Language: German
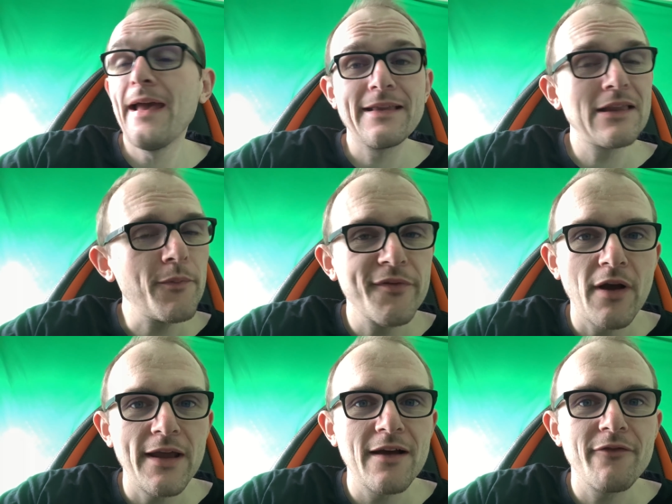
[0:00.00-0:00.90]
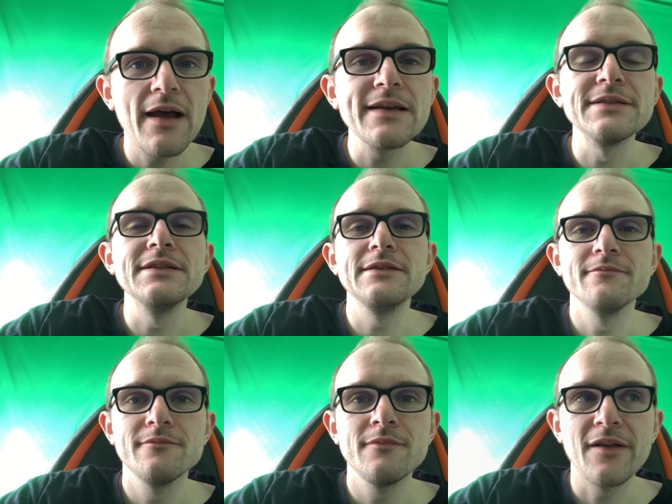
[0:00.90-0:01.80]
Ich glaube, so einer war ich nie.
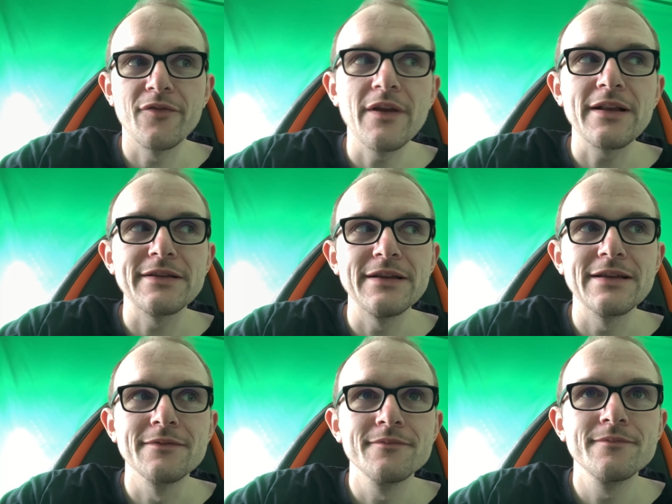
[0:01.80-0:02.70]
Also wirklich nicht.